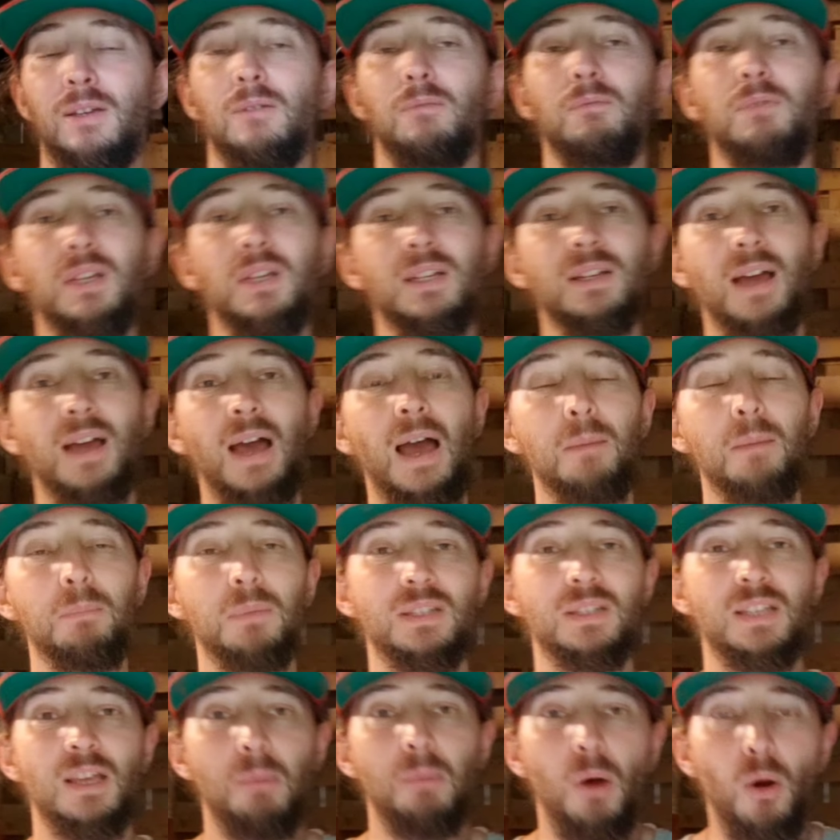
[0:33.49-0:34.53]
Wir haben
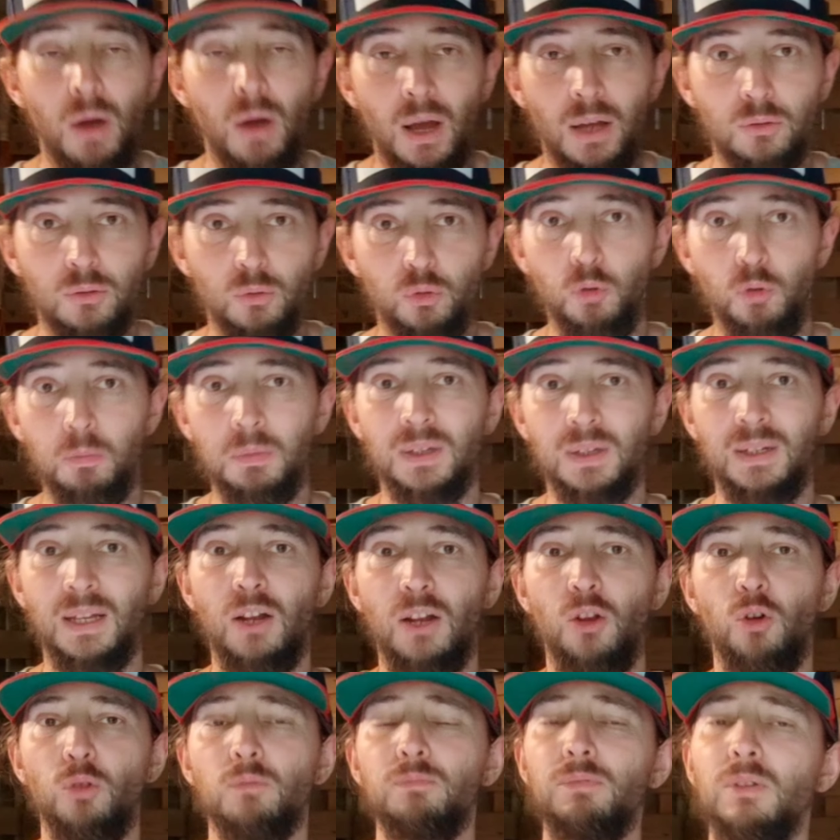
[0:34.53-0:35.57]
ja selber auch einen
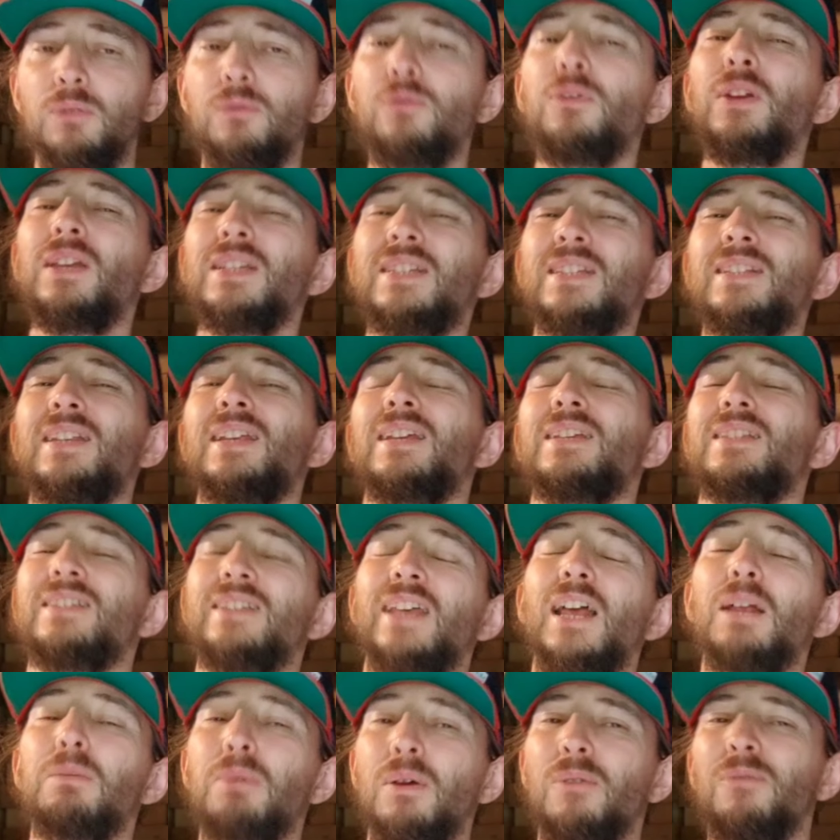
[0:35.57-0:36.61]
YouTube-Kanal und wir wissen es
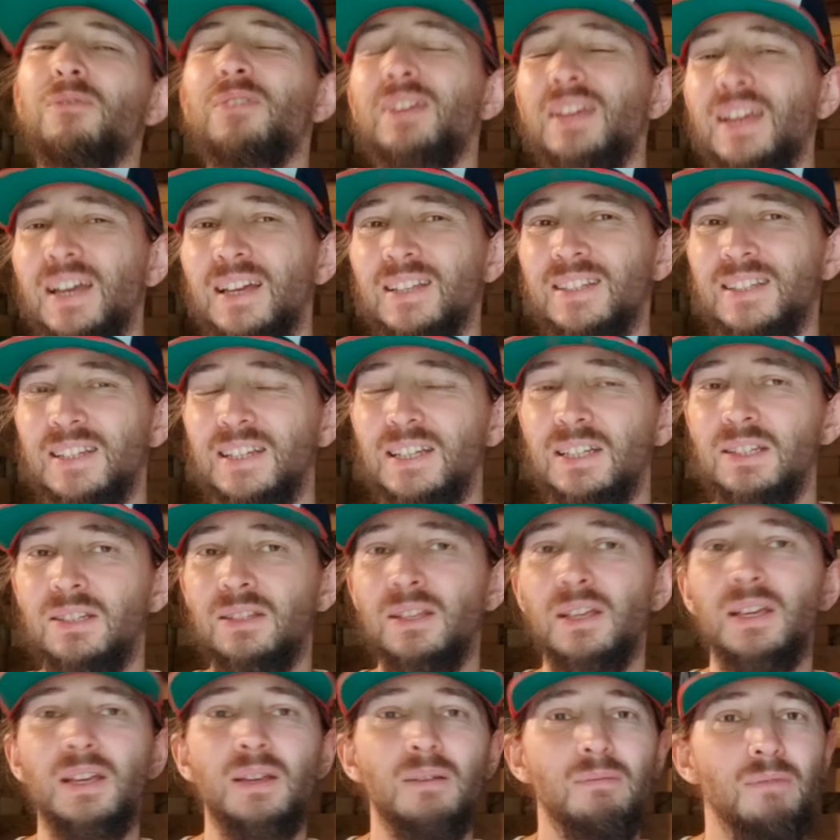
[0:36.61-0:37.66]
selber, wie es
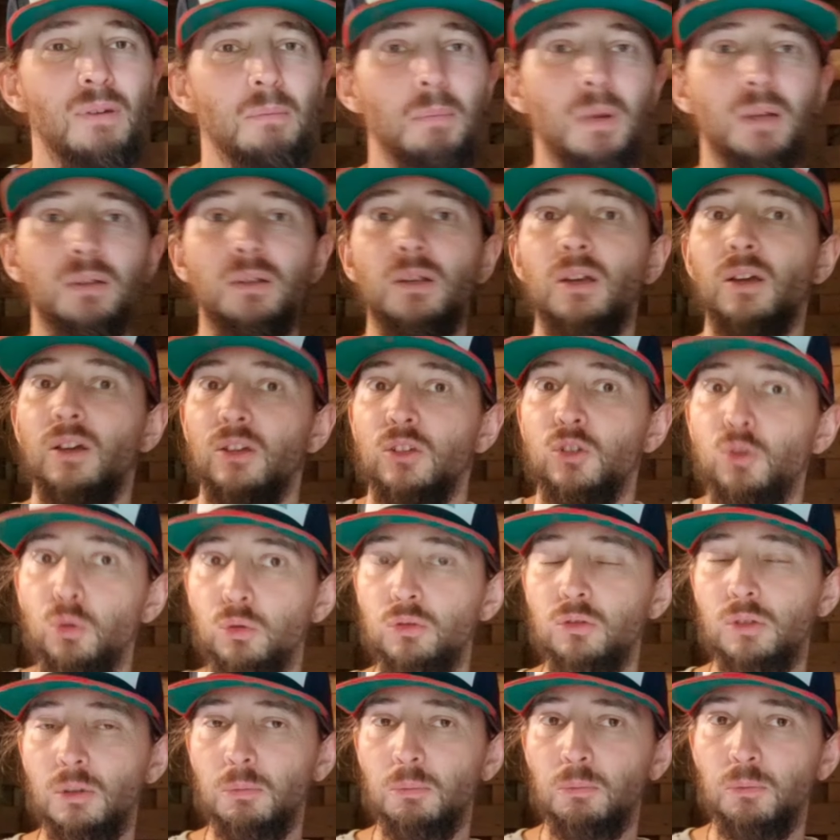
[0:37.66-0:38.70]
ist, wenn man
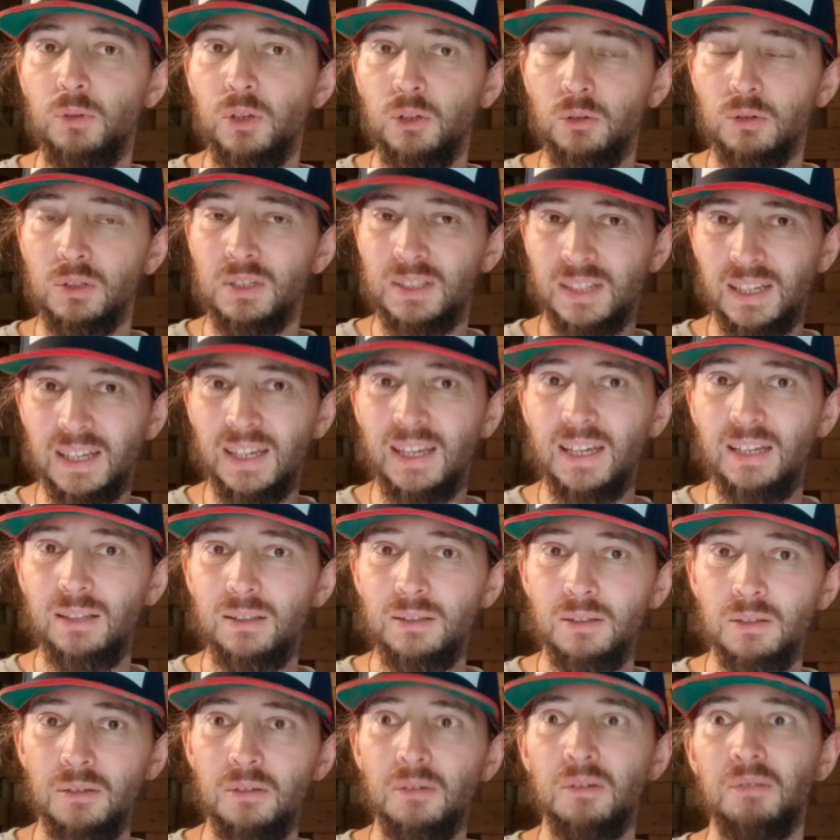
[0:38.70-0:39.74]
YouTube-Videos
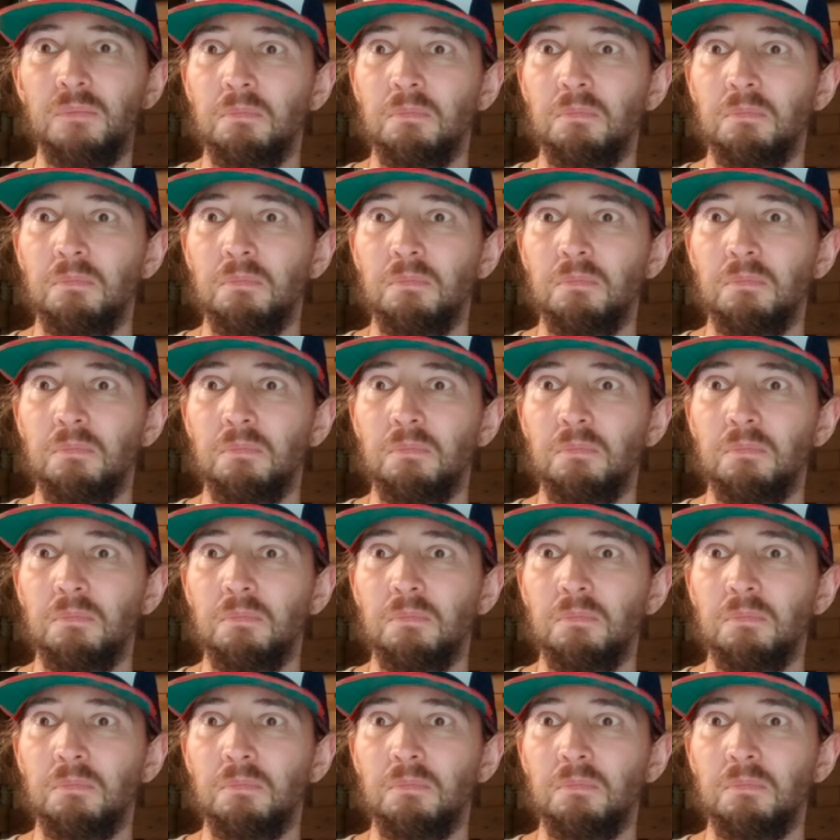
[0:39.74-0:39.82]
dreht,